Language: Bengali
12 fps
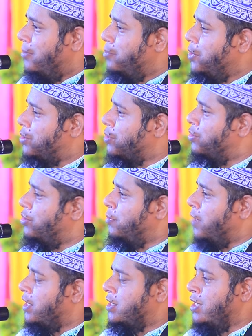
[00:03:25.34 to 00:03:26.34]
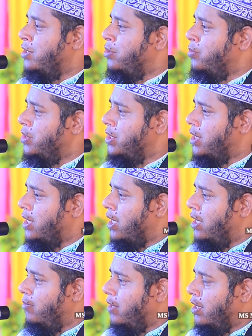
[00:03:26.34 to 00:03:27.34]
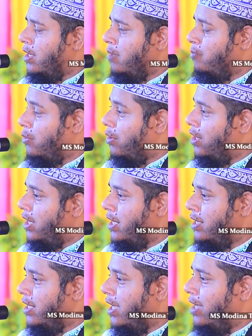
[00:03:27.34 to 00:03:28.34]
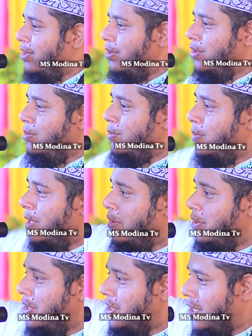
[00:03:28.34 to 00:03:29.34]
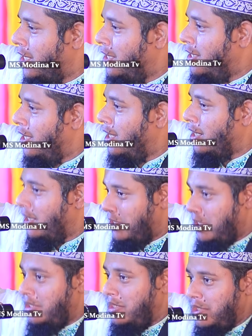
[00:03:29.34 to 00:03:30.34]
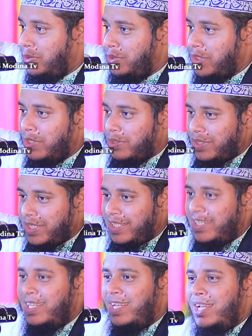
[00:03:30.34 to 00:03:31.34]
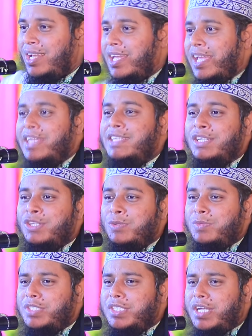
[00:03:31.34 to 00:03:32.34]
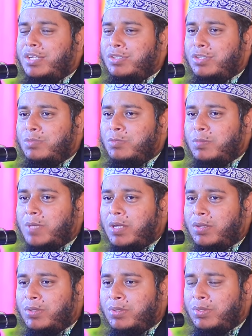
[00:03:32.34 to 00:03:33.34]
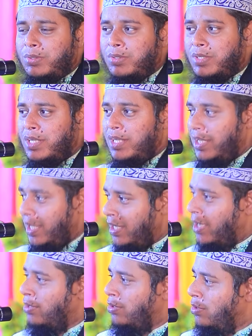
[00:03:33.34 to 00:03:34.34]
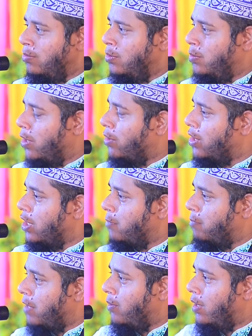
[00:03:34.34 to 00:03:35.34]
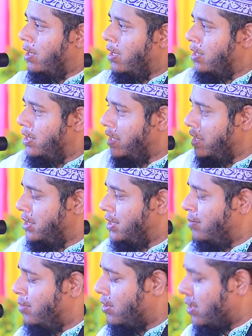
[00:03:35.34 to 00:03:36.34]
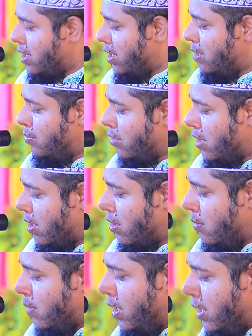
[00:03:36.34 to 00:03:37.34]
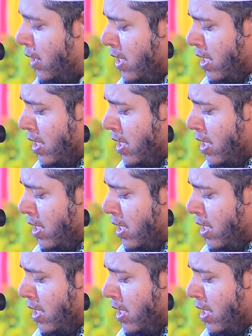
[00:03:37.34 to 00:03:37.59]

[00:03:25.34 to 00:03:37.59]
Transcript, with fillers: বিশুদ্ধ ভাষায় নবীজি কালেমা পড়লেন আঙ্গুল মোবারক ইশারা দিয়ে আকাশের দিকে উঁচা করে এই যে নবীজির আঙ্গুল মোবারক এই আঙ্গুল মোবারকের পাওয়ার দেখেছি মক্কা মোকারমায়